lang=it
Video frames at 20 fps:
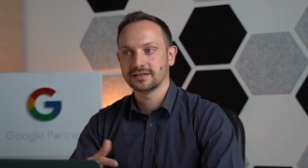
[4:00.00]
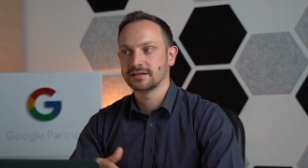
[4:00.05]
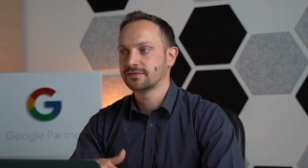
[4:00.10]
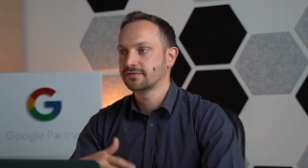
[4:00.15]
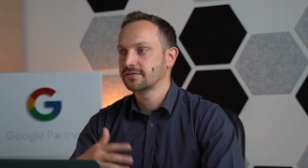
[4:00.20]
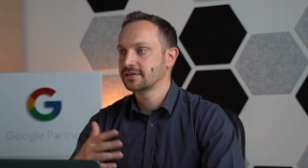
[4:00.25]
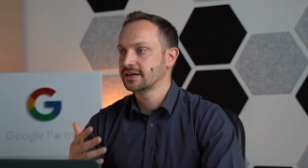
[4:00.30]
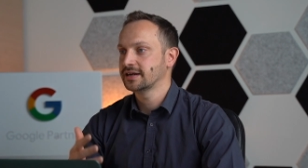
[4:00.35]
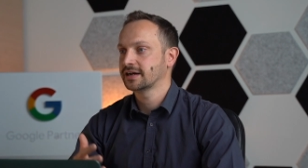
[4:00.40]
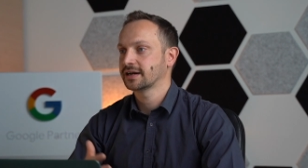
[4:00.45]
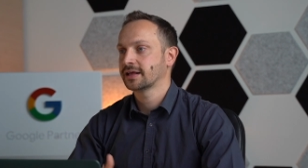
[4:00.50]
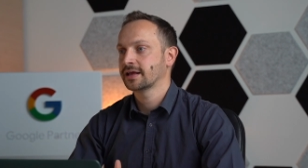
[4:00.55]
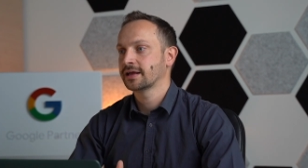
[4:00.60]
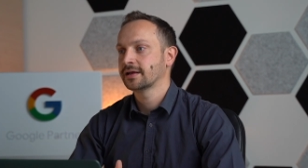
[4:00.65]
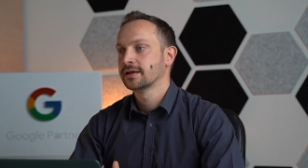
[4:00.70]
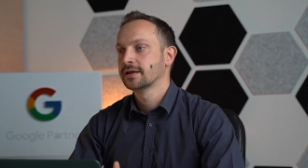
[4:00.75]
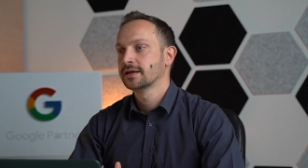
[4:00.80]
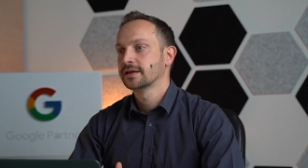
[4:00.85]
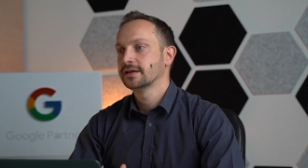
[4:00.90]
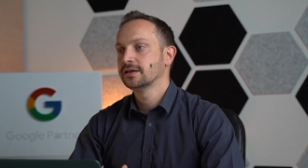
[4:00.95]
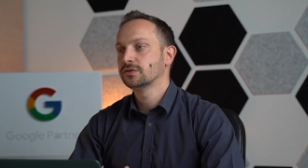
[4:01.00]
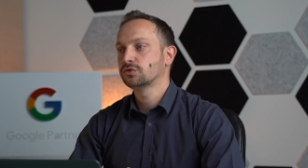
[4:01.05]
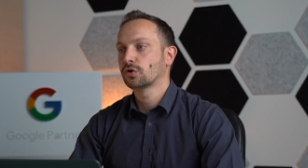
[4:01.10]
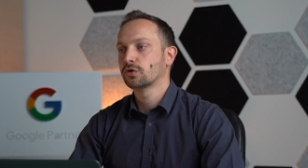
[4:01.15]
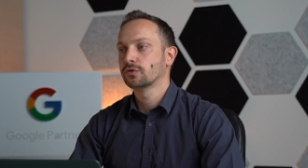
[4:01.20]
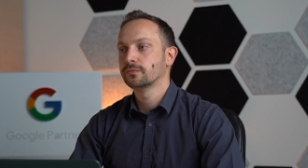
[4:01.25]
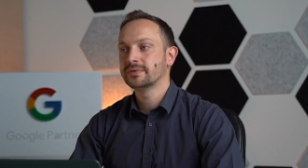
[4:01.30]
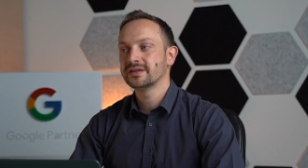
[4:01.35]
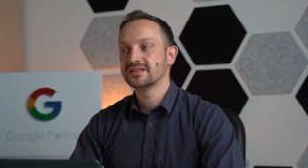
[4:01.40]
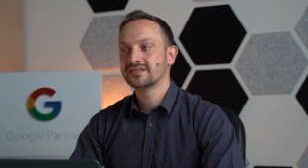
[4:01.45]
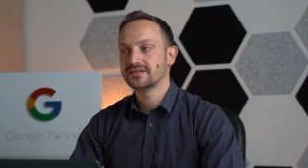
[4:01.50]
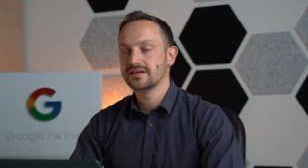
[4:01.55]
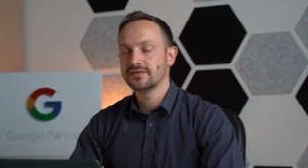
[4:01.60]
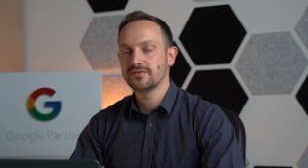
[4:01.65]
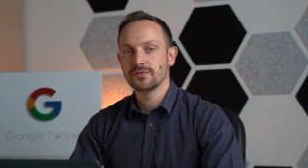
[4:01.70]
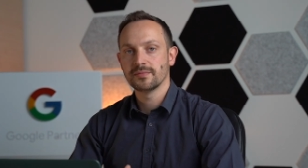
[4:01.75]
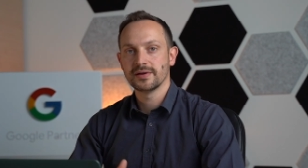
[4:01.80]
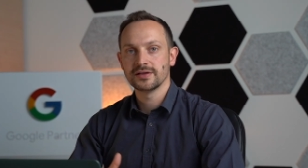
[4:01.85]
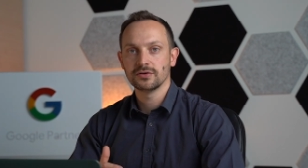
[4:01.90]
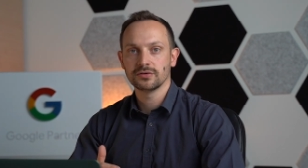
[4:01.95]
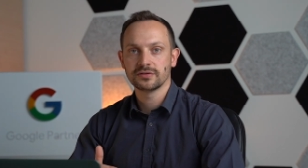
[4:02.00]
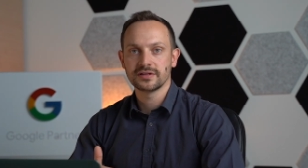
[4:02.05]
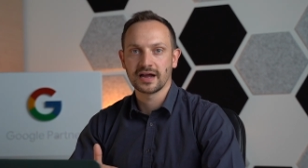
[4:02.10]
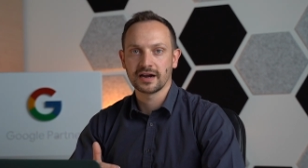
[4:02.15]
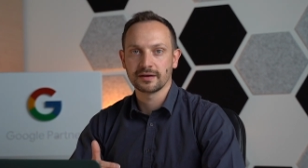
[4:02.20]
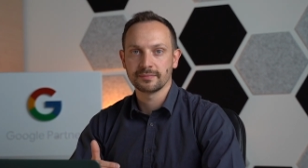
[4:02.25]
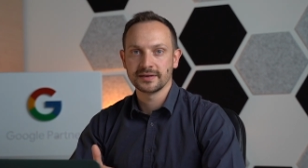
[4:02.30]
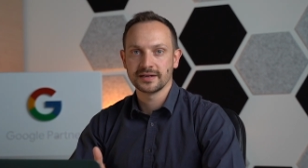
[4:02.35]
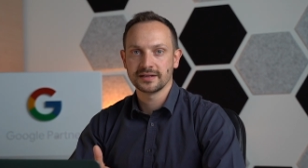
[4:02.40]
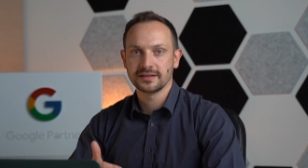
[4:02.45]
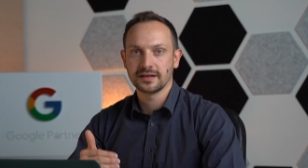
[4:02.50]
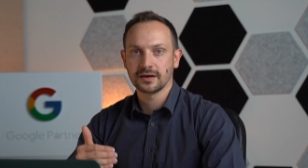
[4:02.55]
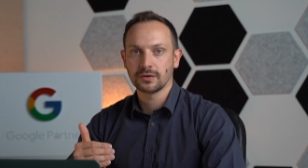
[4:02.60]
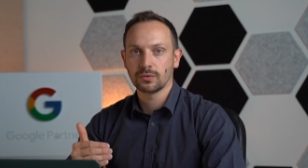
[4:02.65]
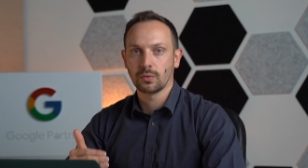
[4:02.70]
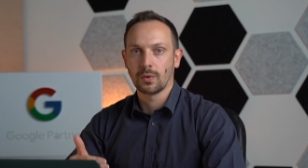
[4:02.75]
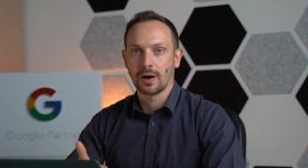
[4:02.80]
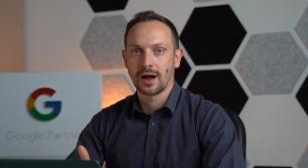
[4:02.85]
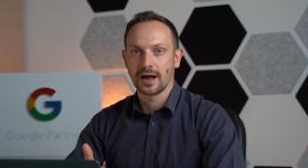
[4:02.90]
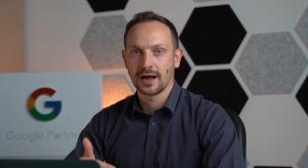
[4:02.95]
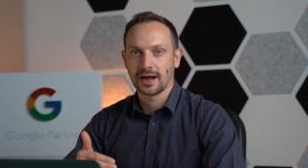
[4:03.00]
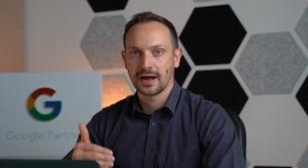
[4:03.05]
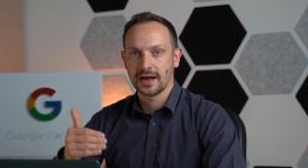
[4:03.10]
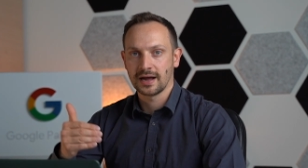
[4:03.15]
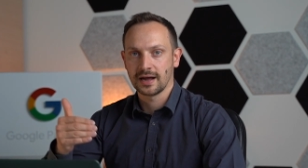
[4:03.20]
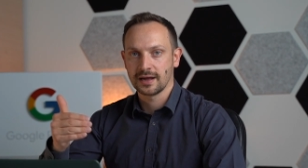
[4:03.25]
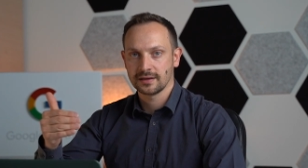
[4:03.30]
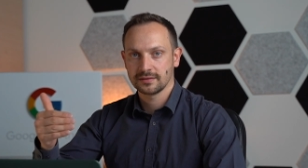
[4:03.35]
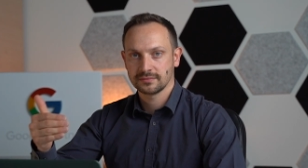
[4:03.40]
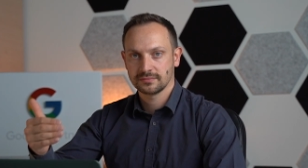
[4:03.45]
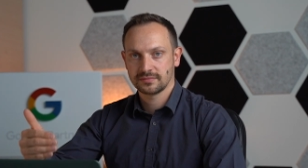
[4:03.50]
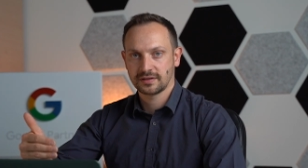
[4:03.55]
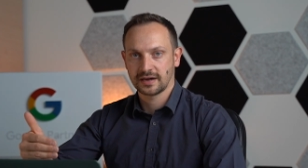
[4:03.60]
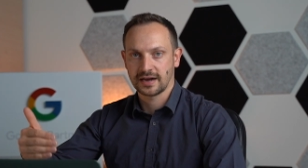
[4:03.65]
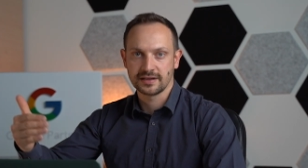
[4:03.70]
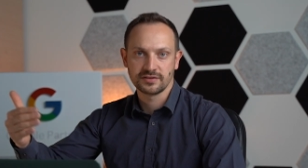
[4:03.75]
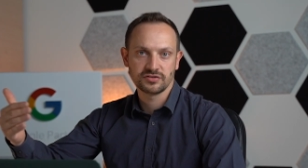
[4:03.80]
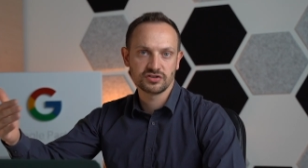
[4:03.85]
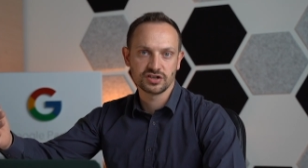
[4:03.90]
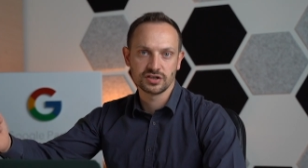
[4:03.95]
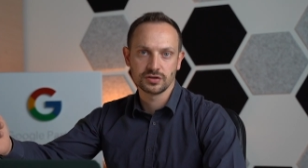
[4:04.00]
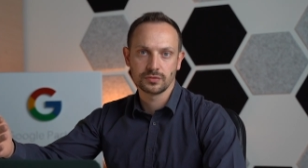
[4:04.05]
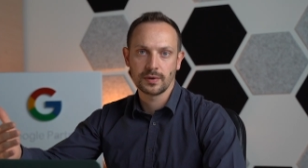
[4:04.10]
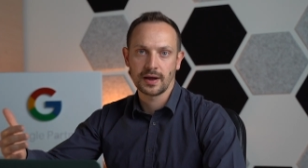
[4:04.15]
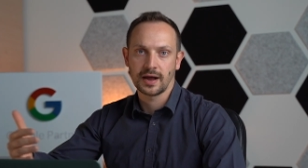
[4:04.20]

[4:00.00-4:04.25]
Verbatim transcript: a definire i tuoi obiettivi medio termine da qua a 3-5